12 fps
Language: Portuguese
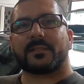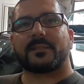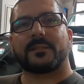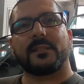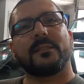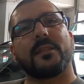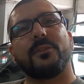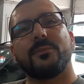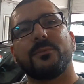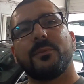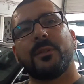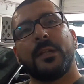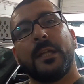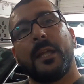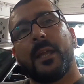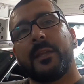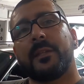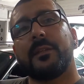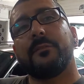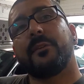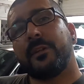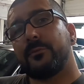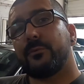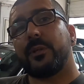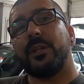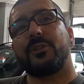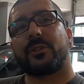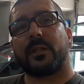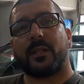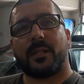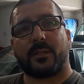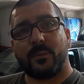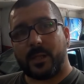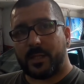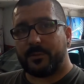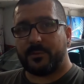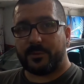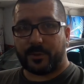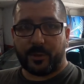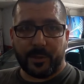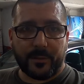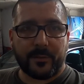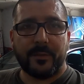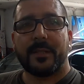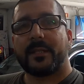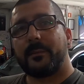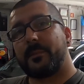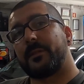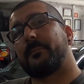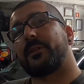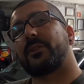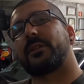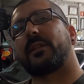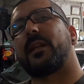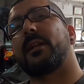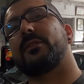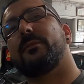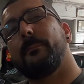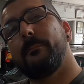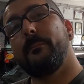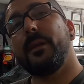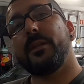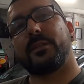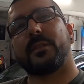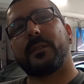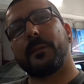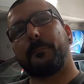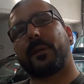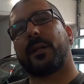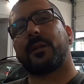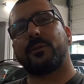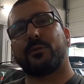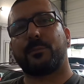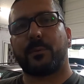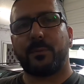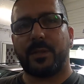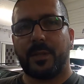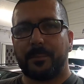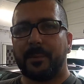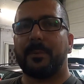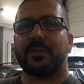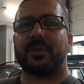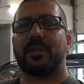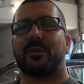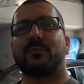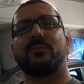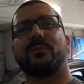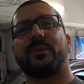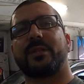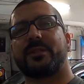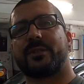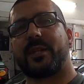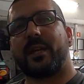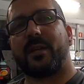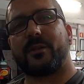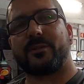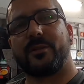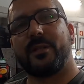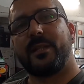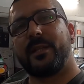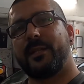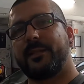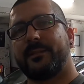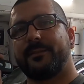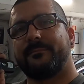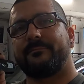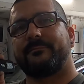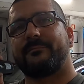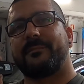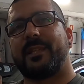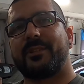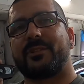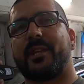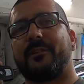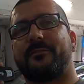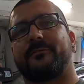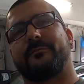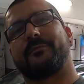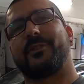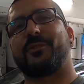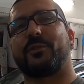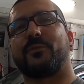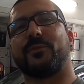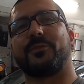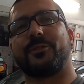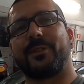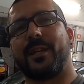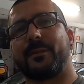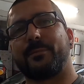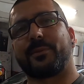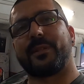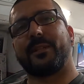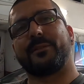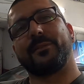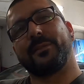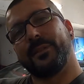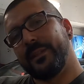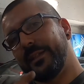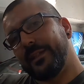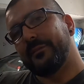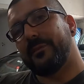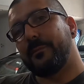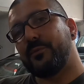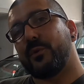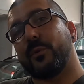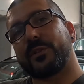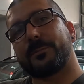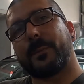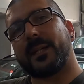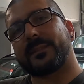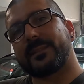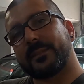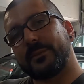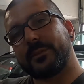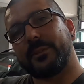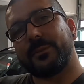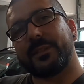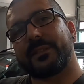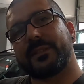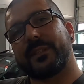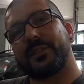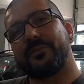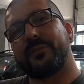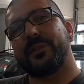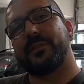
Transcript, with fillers: S61 em que veio instalar um rádio Android, câmara de marcha atrás, mas reparar outro problema bastante comum nestes carros, a chave deixou de funcionar, portanto vamos ver o que se passa, continuem a seguir este